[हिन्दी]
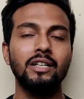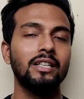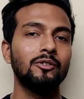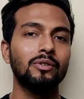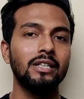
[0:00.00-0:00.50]
ही
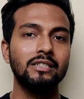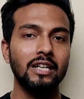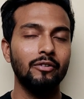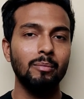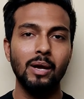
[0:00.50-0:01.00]
नहीं है क्योंकि
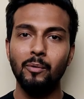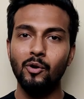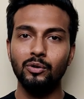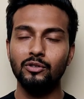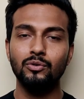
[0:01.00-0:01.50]
इनिशियल लेवल में
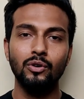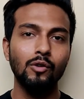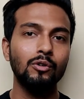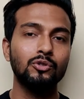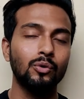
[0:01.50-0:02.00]
आपका ऑर्डर जो
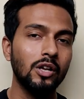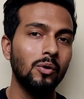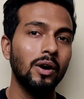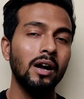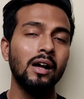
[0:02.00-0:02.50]
होगा वो छोटा
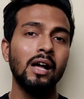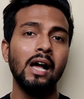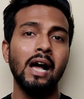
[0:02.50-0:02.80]
होगा